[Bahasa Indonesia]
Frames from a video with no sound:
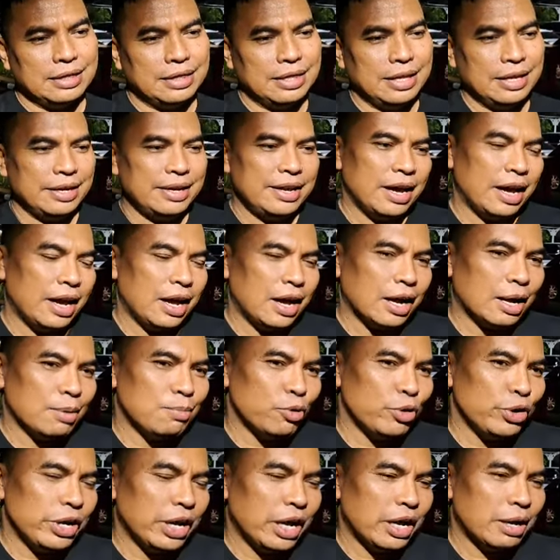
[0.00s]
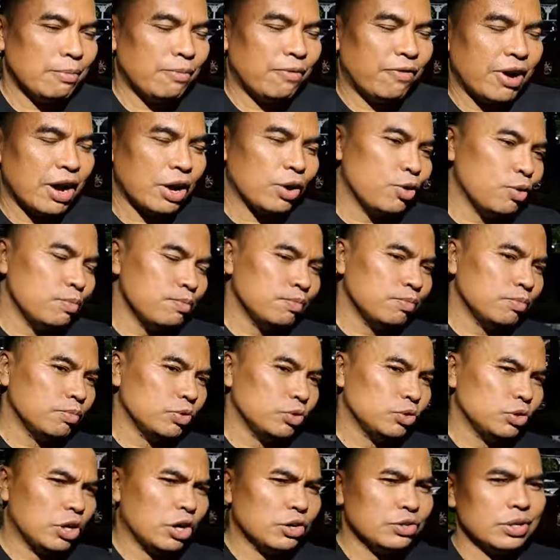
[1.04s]
tidak kemudian vakum,
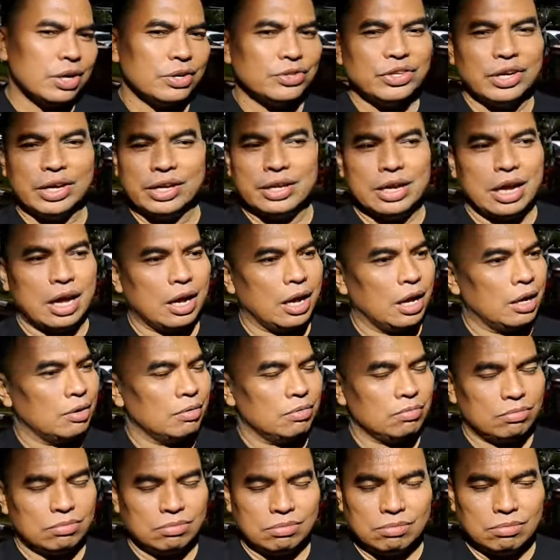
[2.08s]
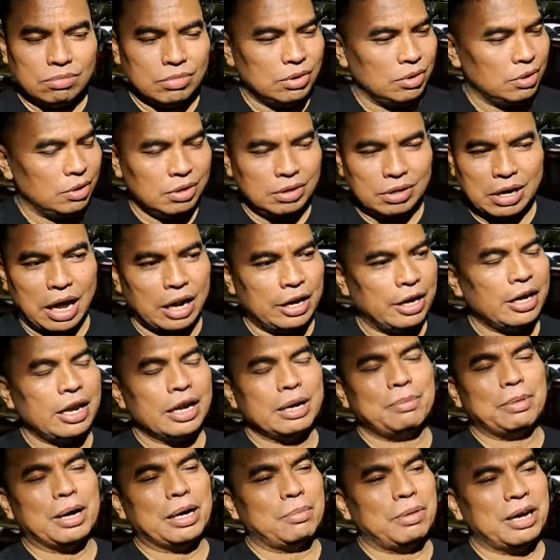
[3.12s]
saya rasa rezekinya akan ada dari
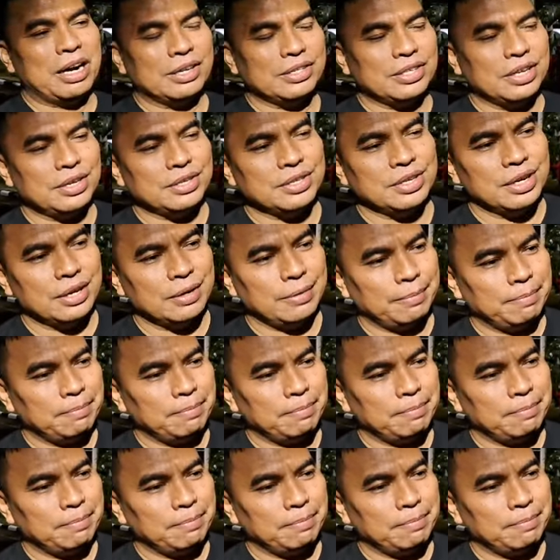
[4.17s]
mana-mana saja.